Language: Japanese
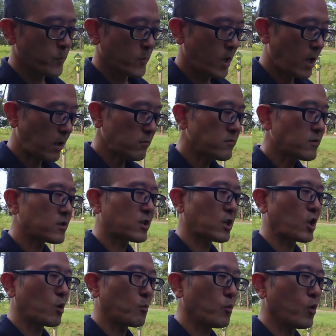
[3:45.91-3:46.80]
あるんです
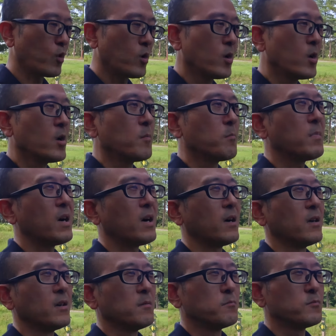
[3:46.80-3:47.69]
けどもま
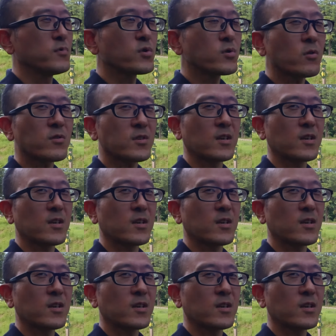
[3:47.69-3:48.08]
あ無職